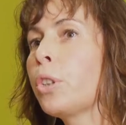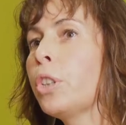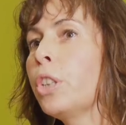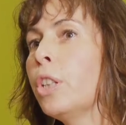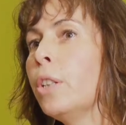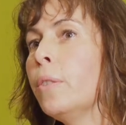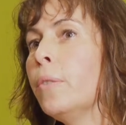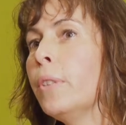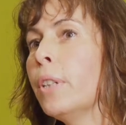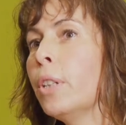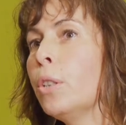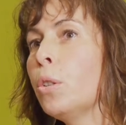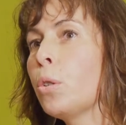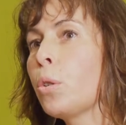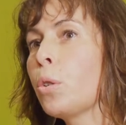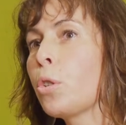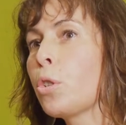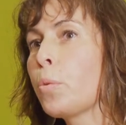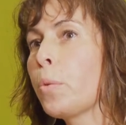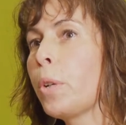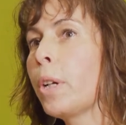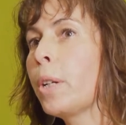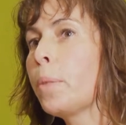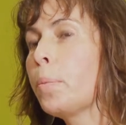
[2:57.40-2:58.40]
qui viennent nous
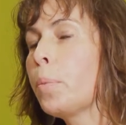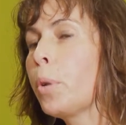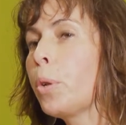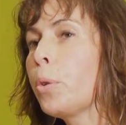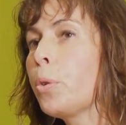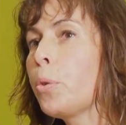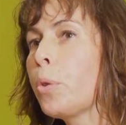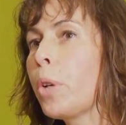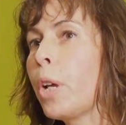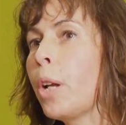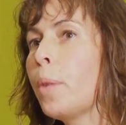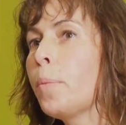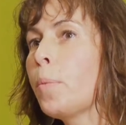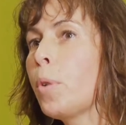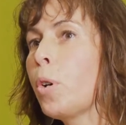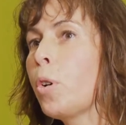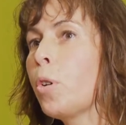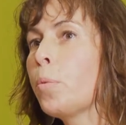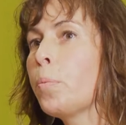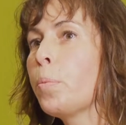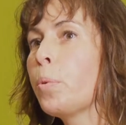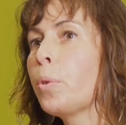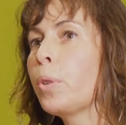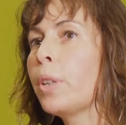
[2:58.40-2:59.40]
rejoindre
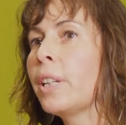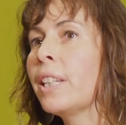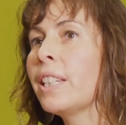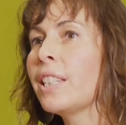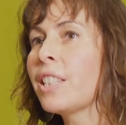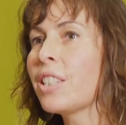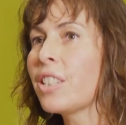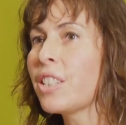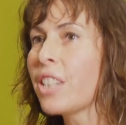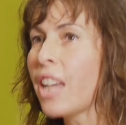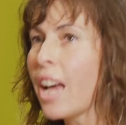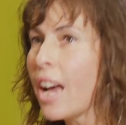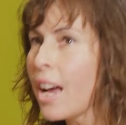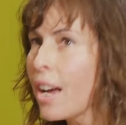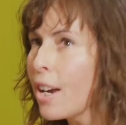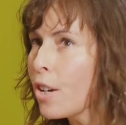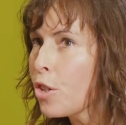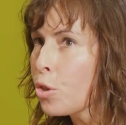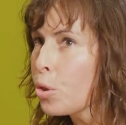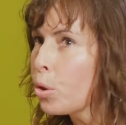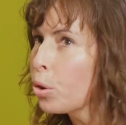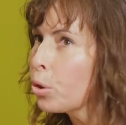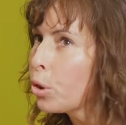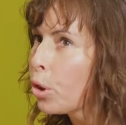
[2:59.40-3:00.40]
ponctuellement pour les
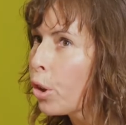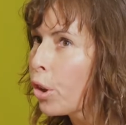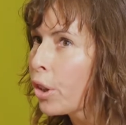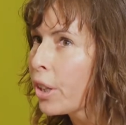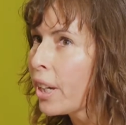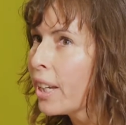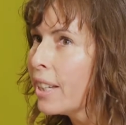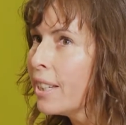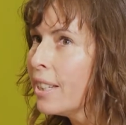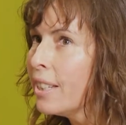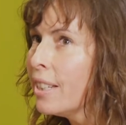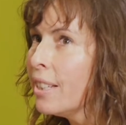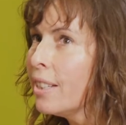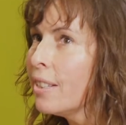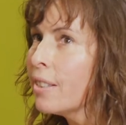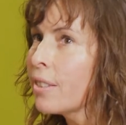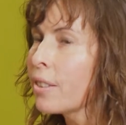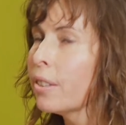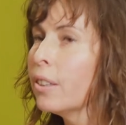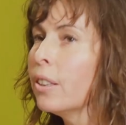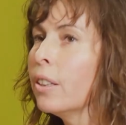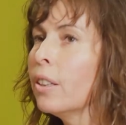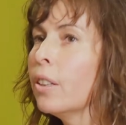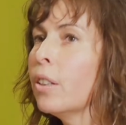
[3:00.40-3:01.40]
stages qu'on
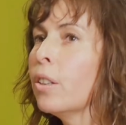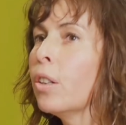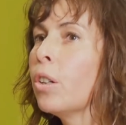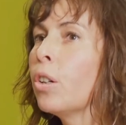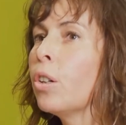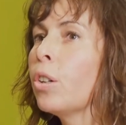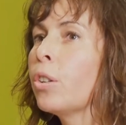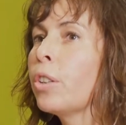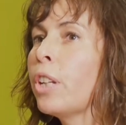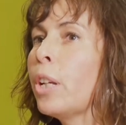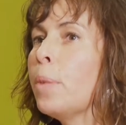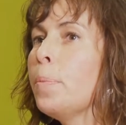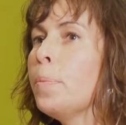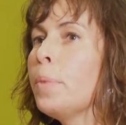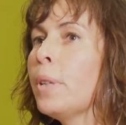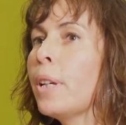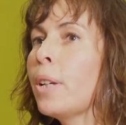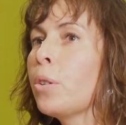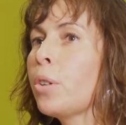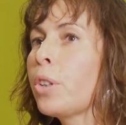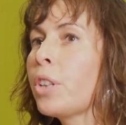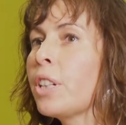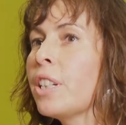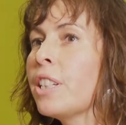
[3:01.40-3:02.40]
organise. On aime
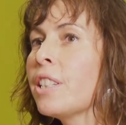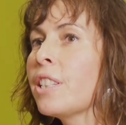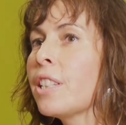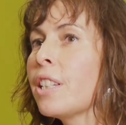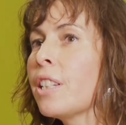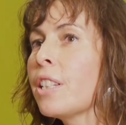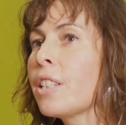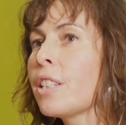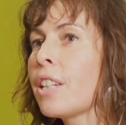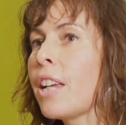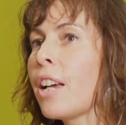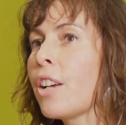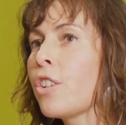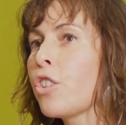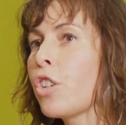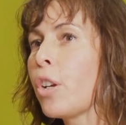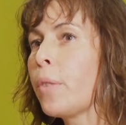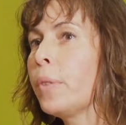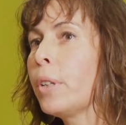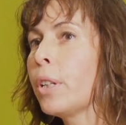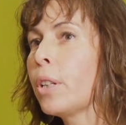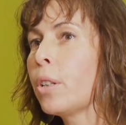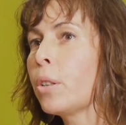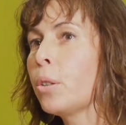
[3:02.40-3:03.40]
bien organiser les stages
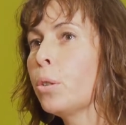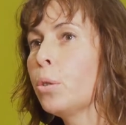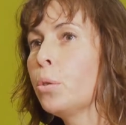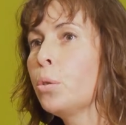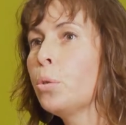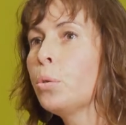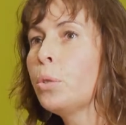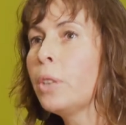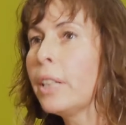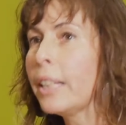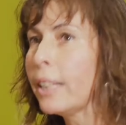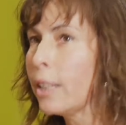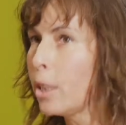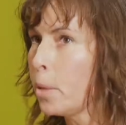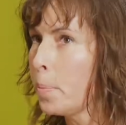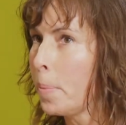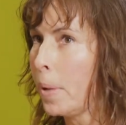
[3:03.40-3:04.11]
avec euh, toute l'équipe